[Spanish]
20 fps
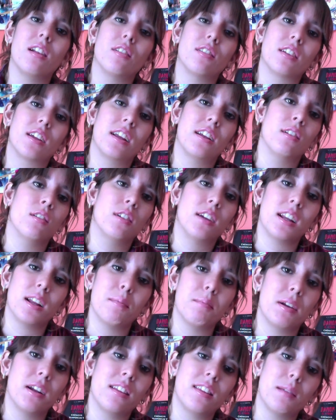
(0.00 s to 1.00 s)
los que no
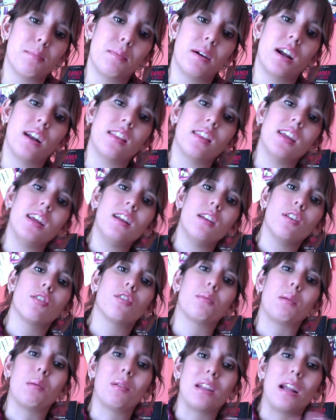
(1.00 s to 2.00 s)
quieran ver esta parte.
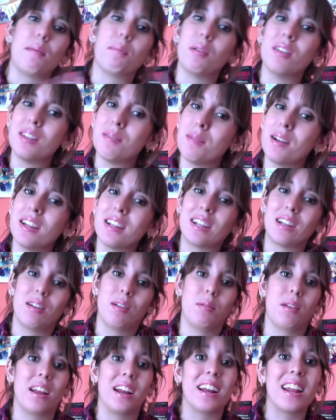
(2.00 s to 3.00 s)
Nos vemos a la próxima y que
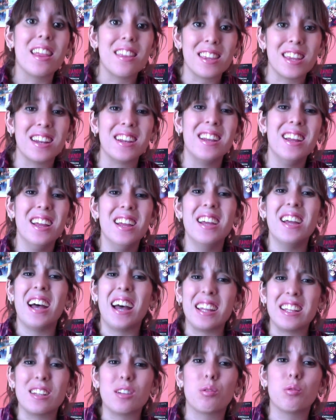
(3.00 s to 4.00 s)
regresen
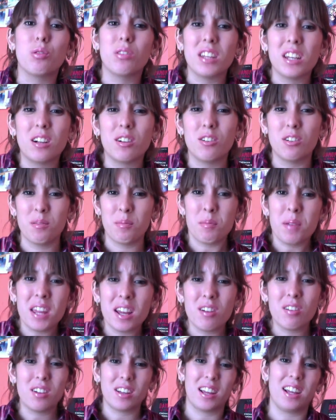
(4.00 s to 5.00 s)
a discutir
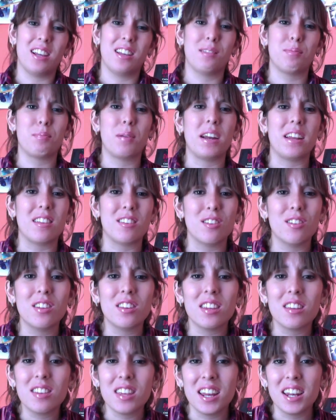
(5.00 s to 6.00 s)
conmigo qué les pareció
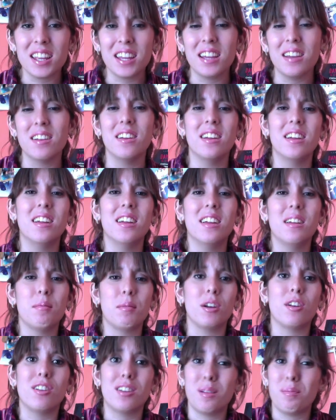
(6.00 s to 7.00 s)
esta serie.
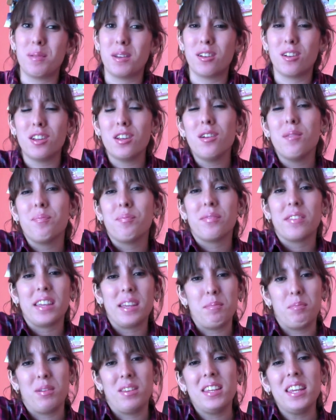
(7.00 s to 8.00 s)
Bueno, este episodio.
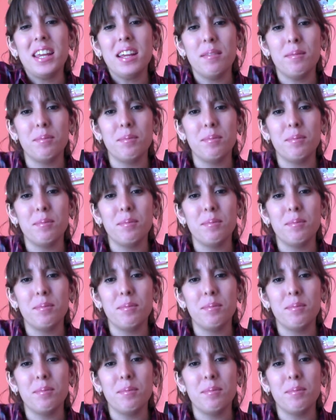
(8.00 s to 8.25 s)
Y pues sí,